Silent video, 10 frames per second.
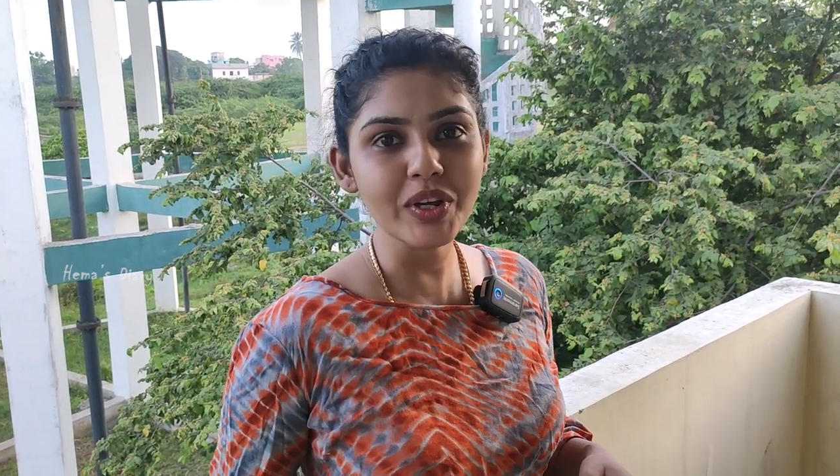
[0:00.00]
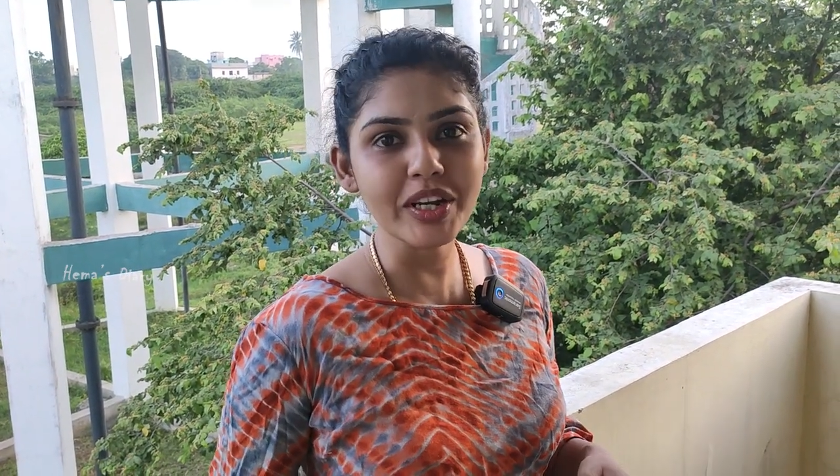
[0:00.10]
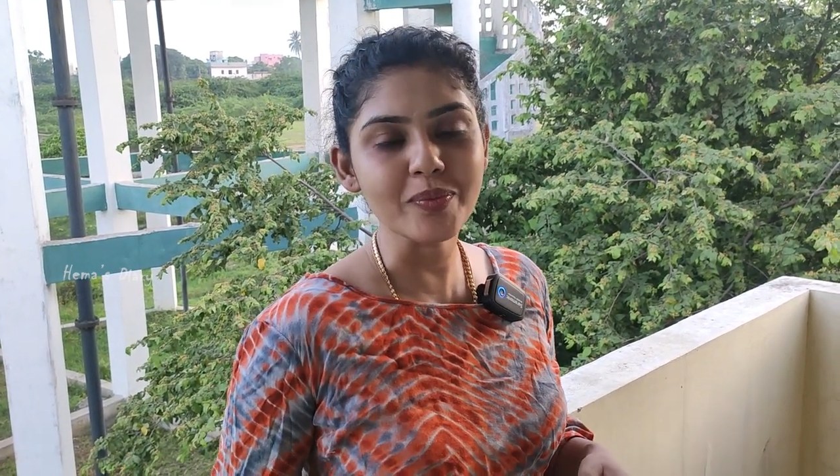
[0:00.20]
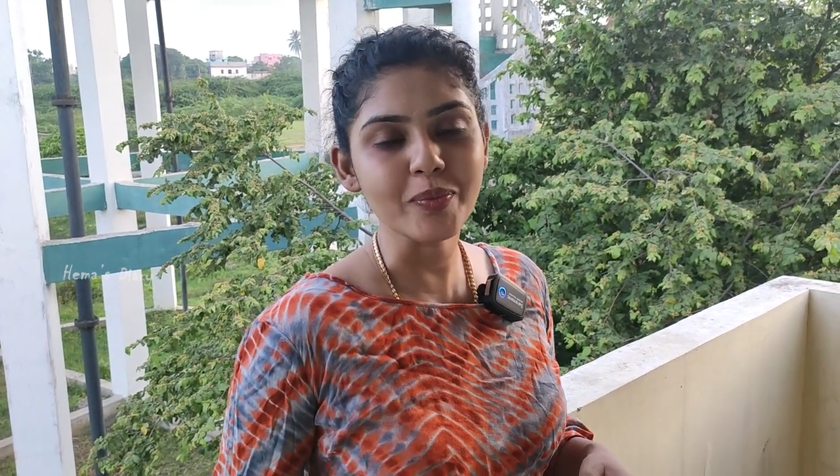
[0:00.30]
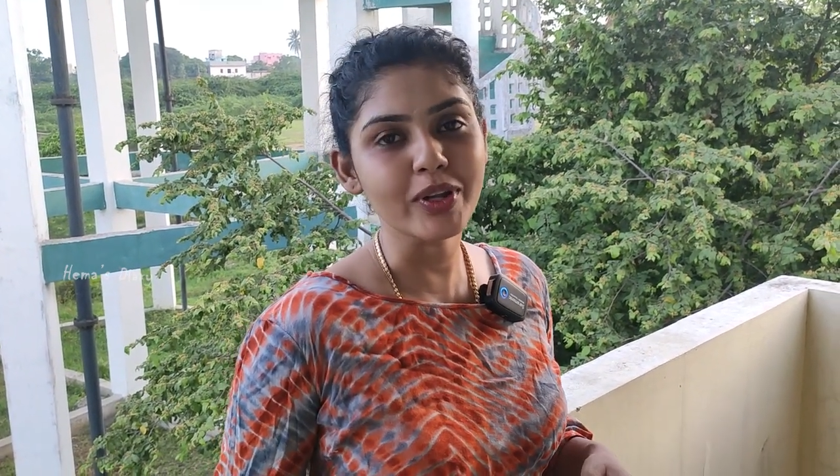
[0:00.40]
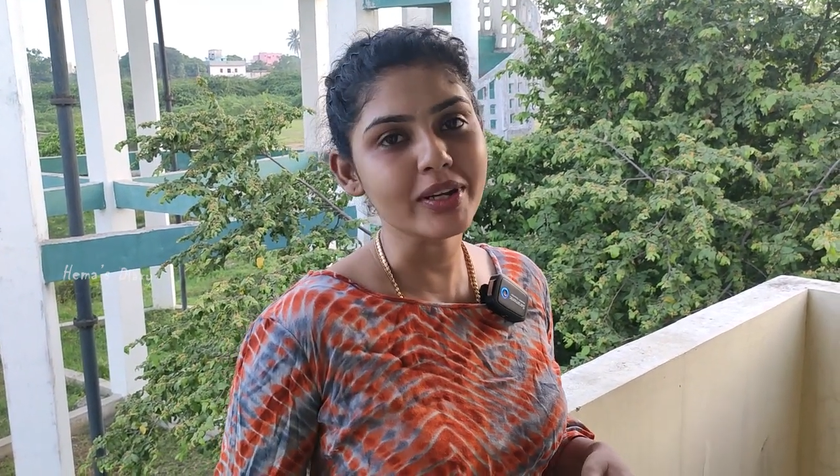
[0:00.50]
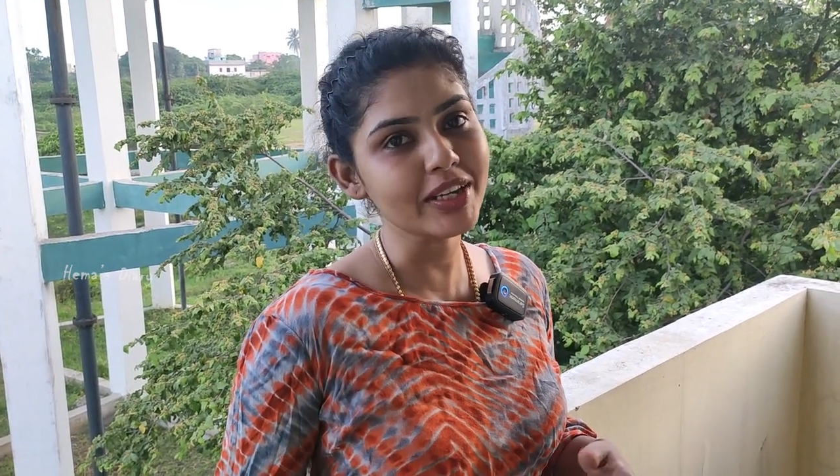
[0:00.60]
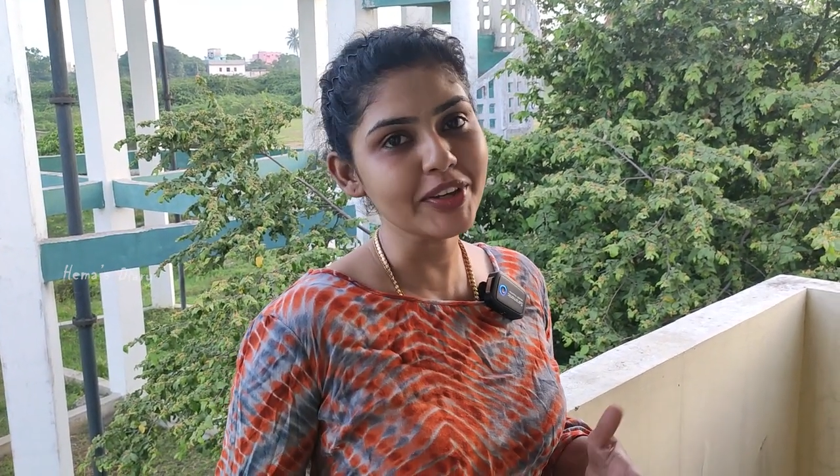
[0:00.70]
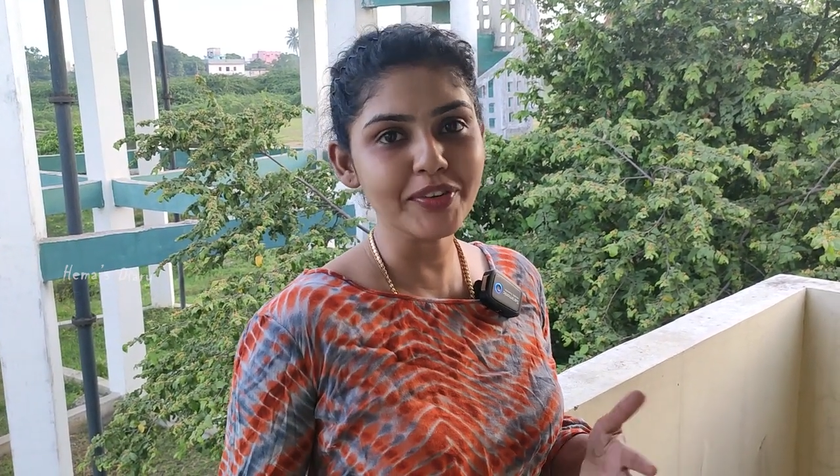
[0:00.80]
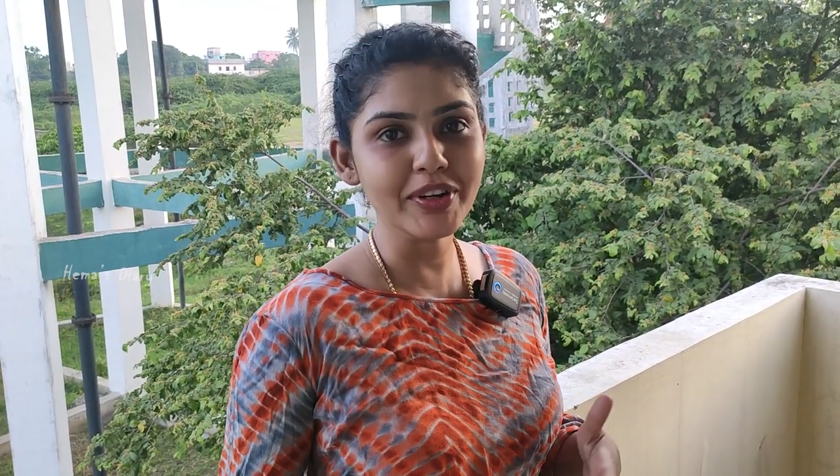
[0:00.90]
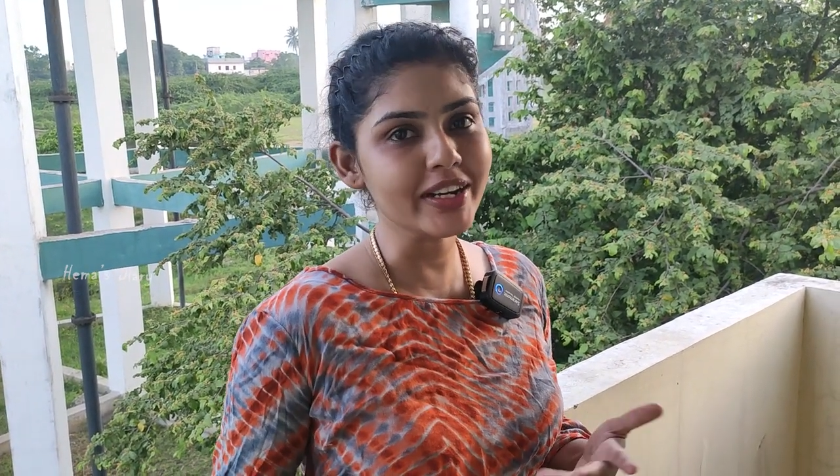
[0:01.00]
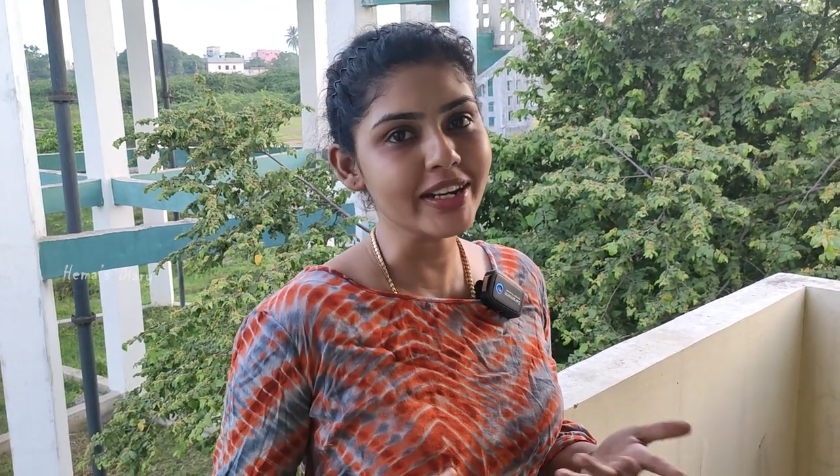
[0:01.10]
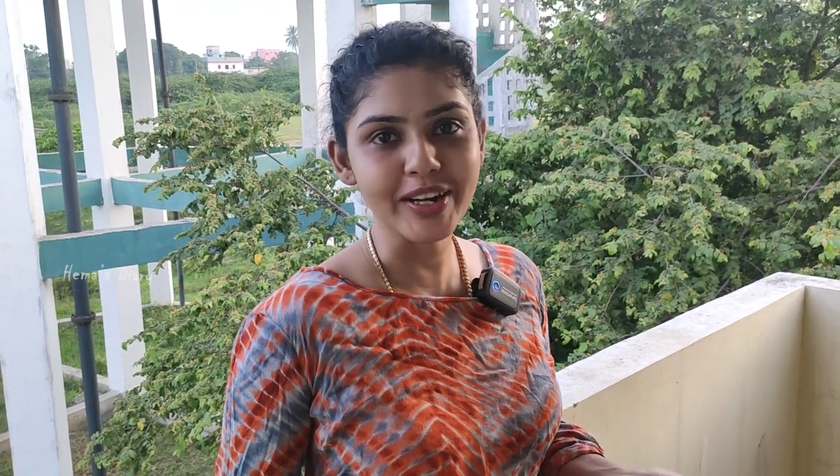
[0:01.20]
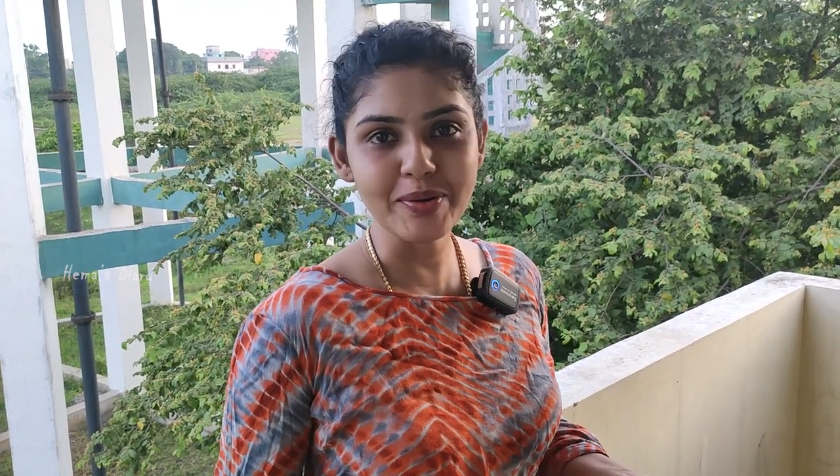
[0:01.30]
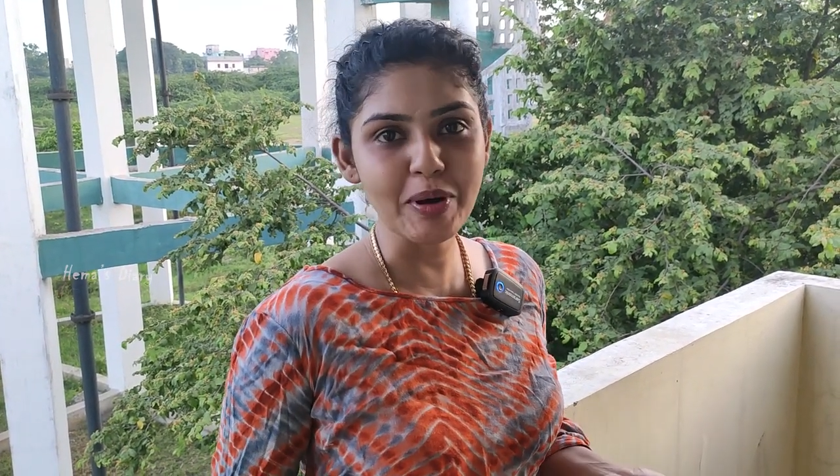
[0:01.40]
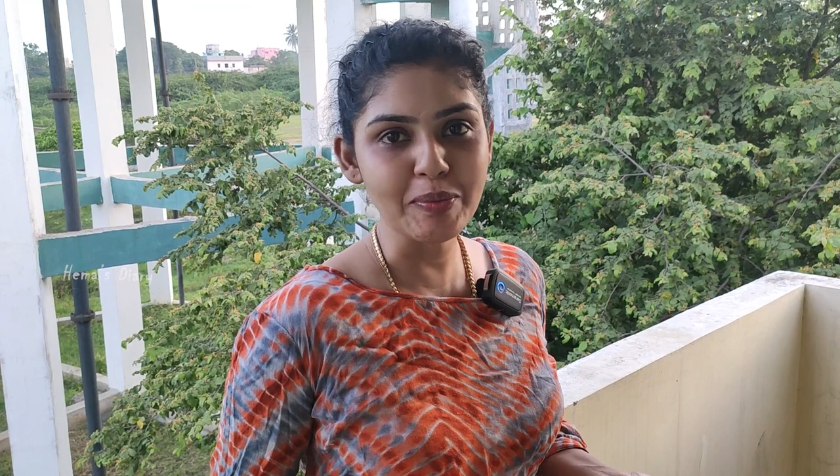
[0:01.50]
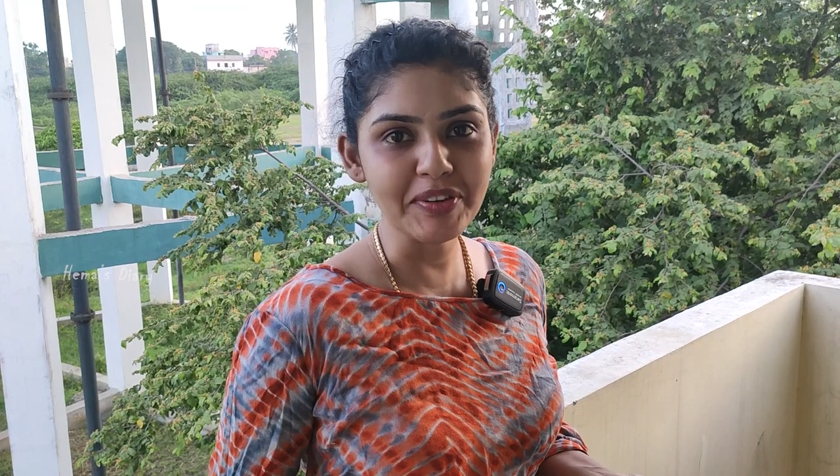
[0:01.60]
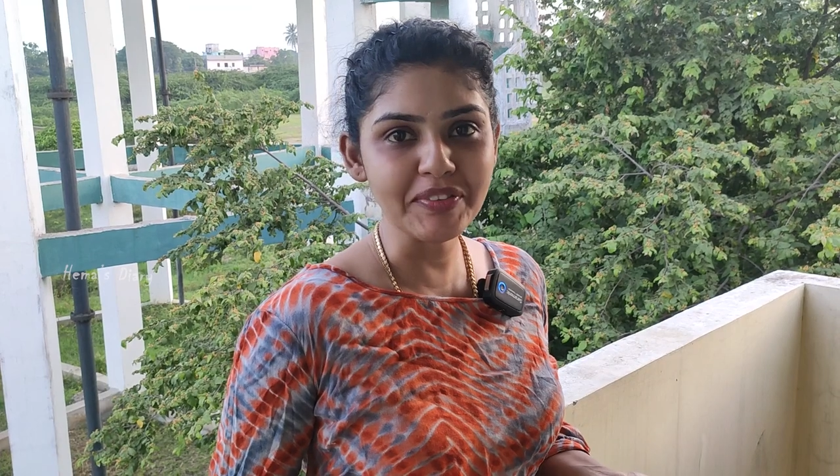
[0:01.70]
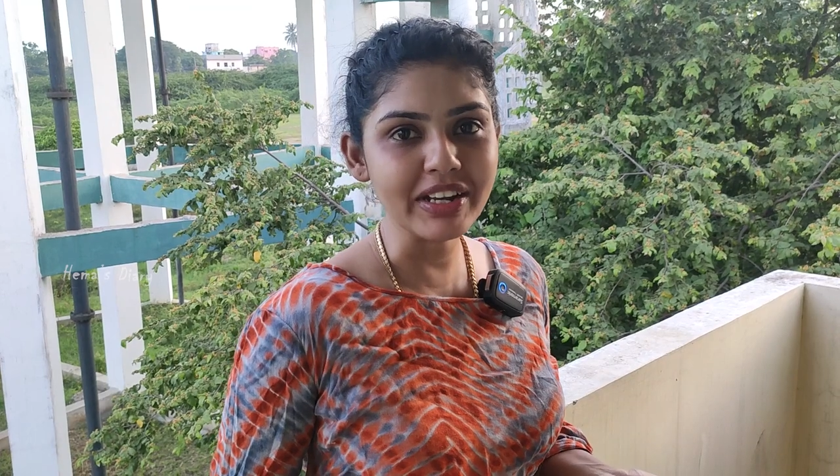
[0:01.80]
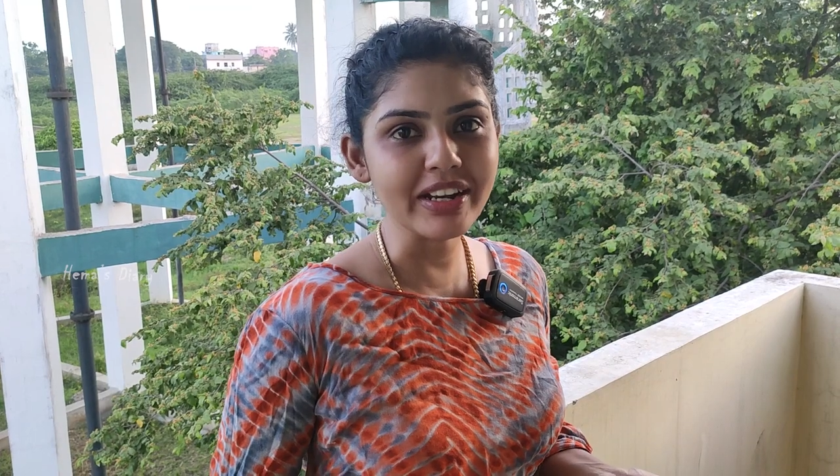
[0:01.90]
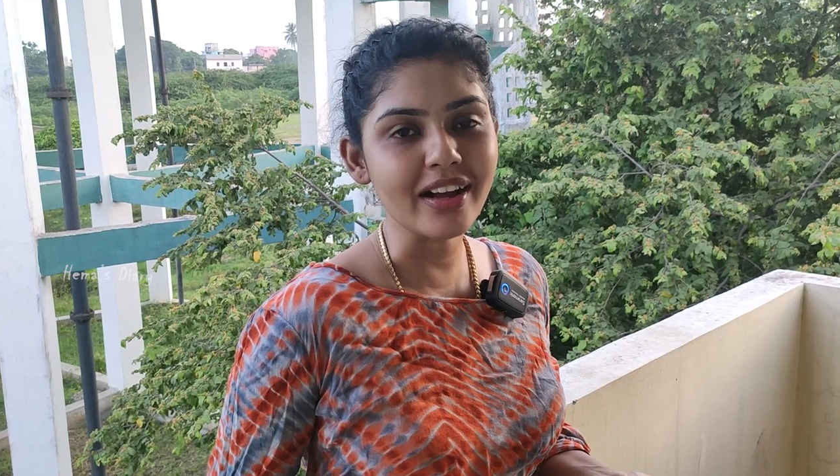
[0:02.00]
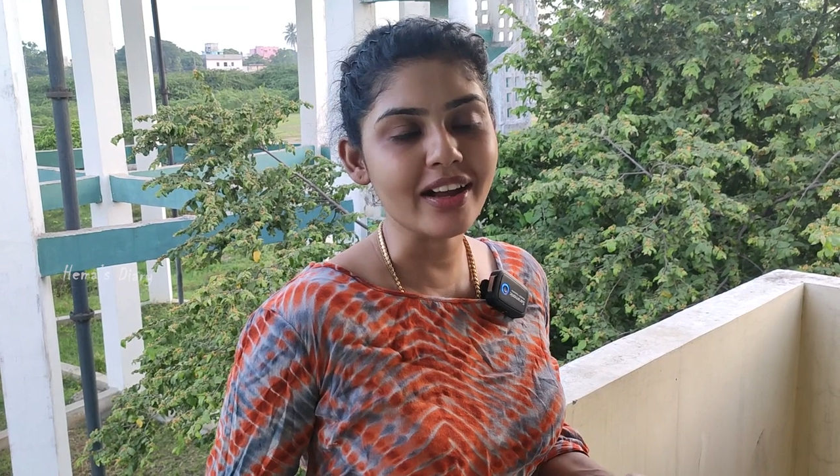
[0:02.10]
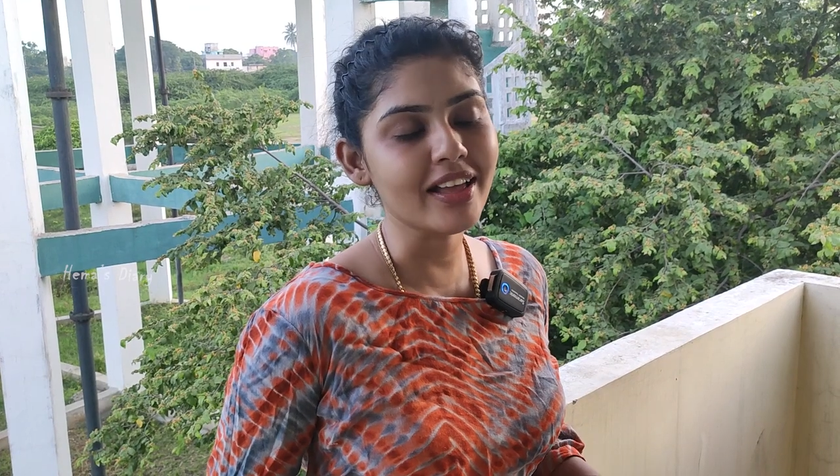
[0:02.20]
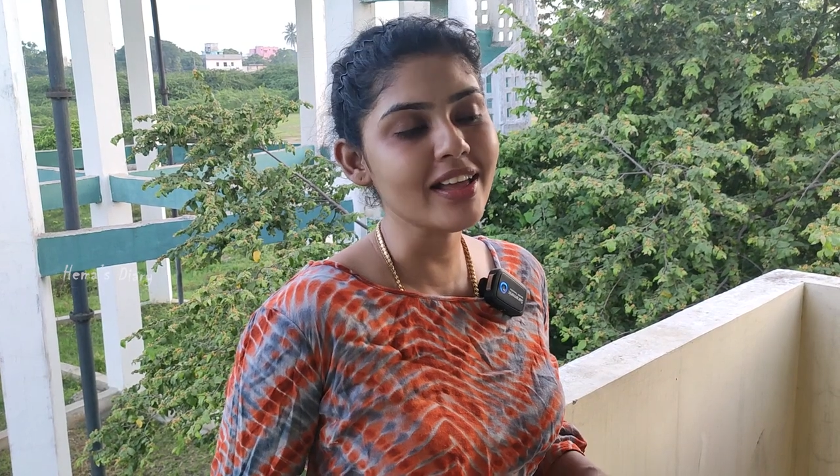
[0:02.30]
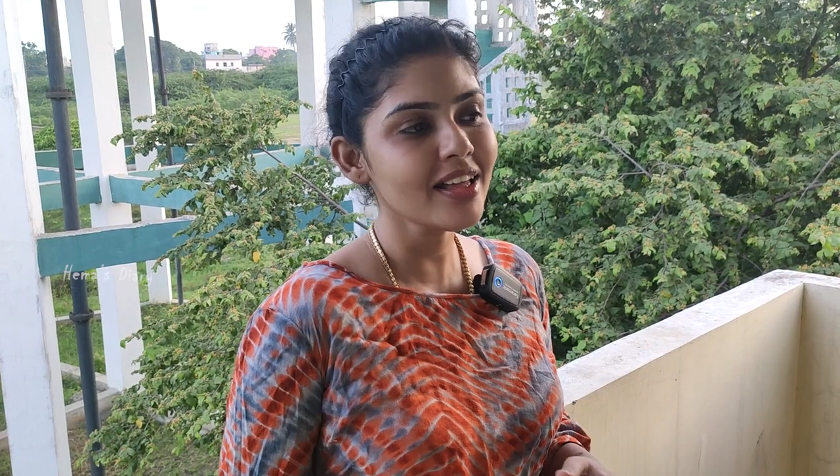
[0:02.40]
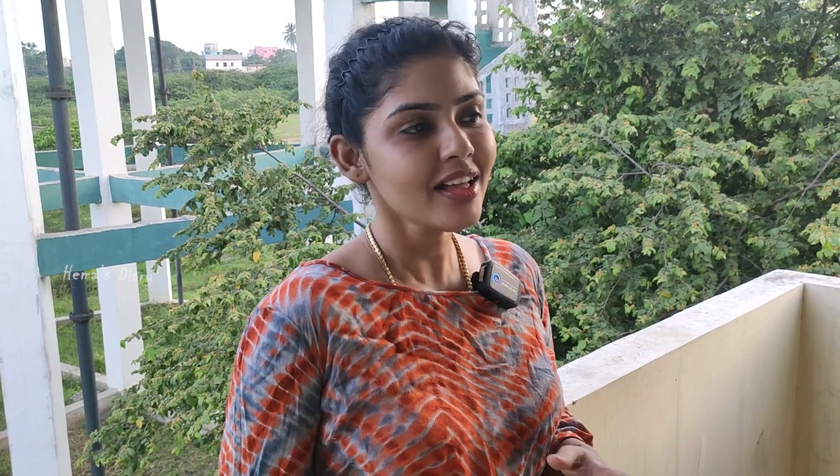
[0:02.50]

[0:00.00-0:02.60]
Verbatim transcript: தூங்கிட்டேன் போல இருக்குது இவங்களை என்னை எழுப்பாமலே விட்டுட்டாங்க